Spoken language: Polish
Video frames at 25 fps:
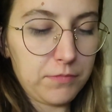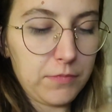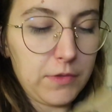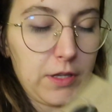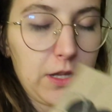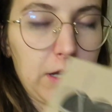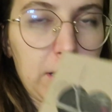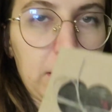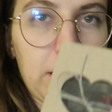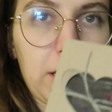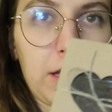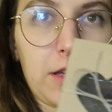
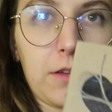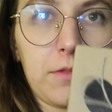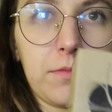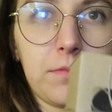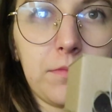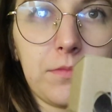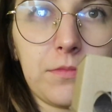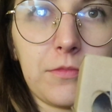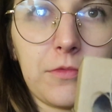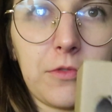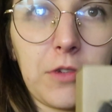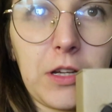Takie
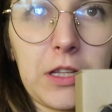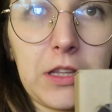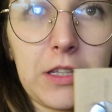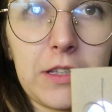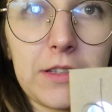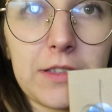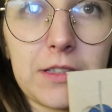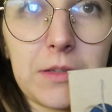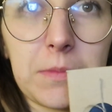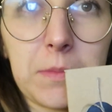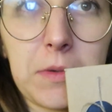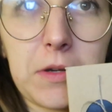
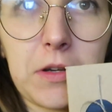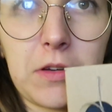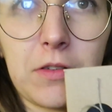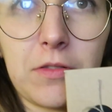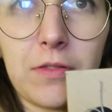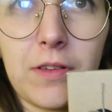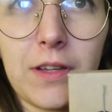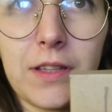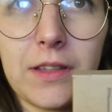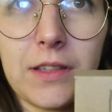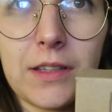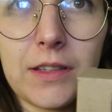ładne
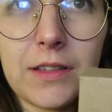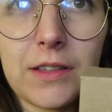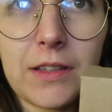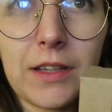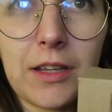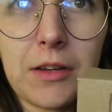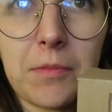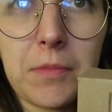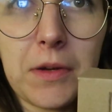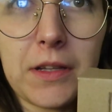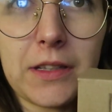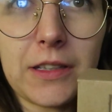zapakowane,
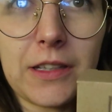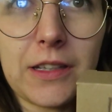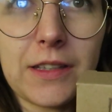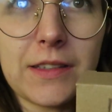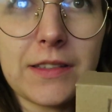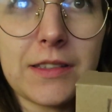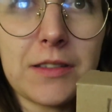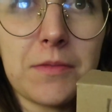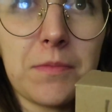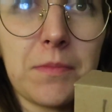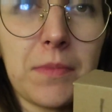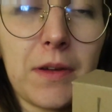
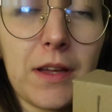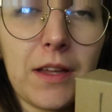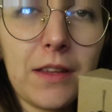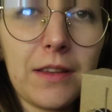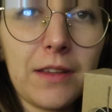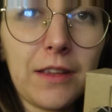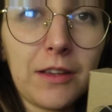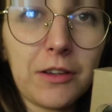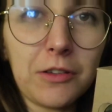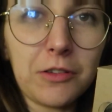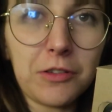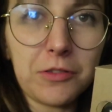herbatki
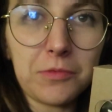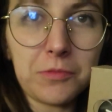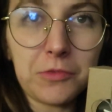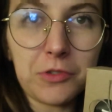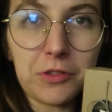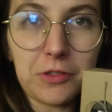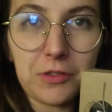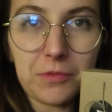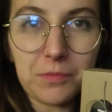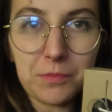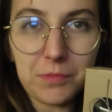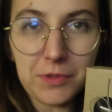sypane, o
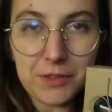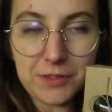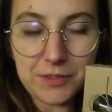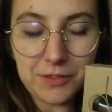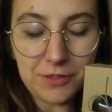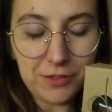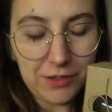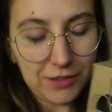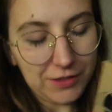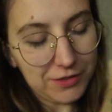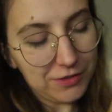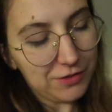mój
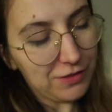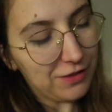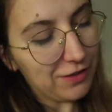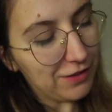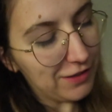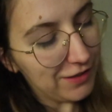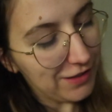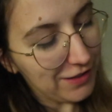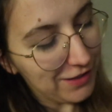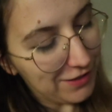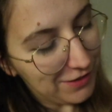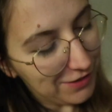paznokieć
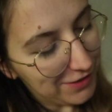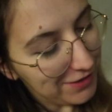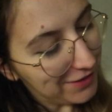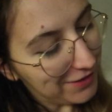odle